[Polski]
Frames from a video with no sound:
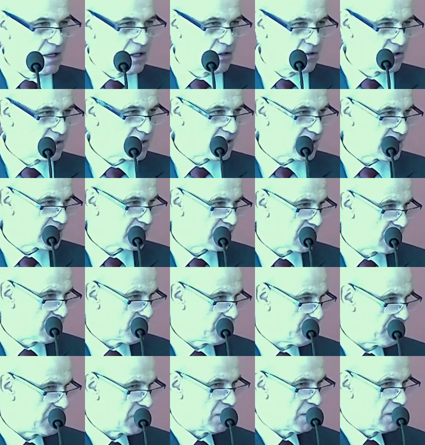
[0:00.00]
i jego
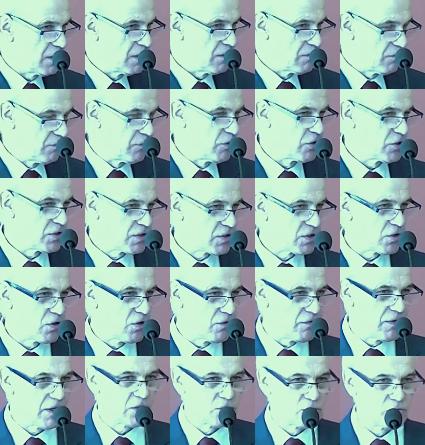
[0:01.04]
zastępy
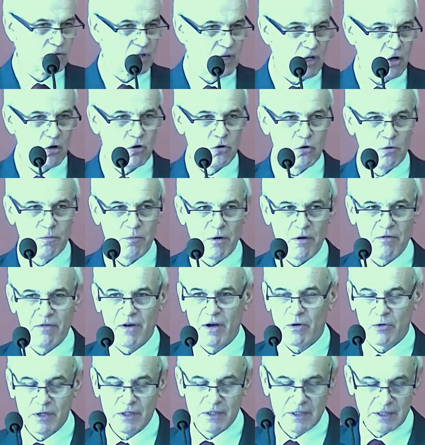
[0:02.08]
wojskowe, które
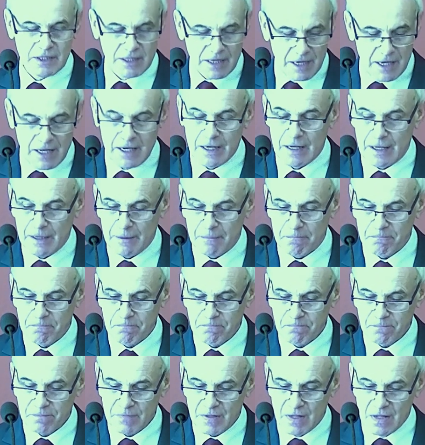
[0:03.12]
okupowały Izraela.
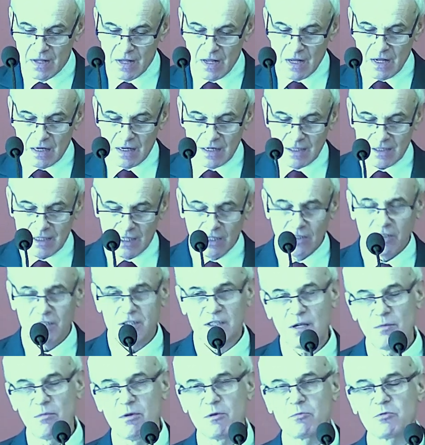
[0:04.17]
Dlatego
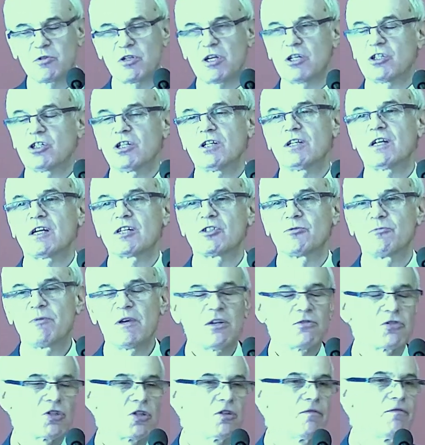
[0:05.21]
chcemy przeczytać
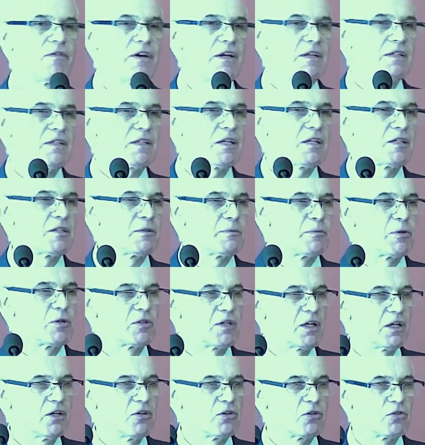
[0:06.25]
pierwszy werset z
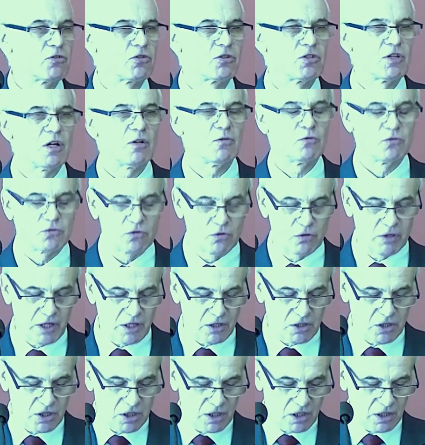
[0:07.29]
piątego rozdziału
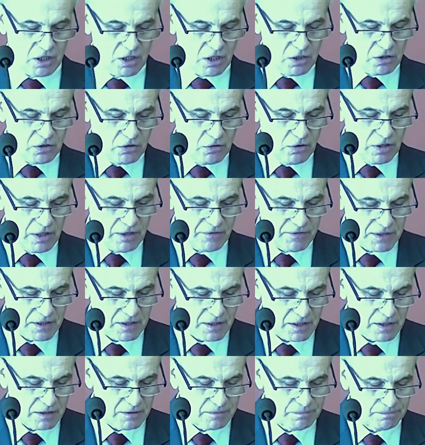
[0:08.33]
drugiej Księgi
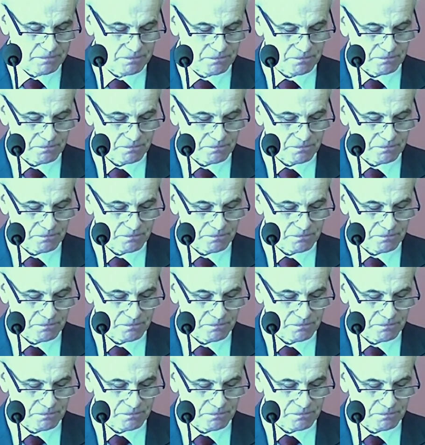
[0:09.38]
Królewskiej.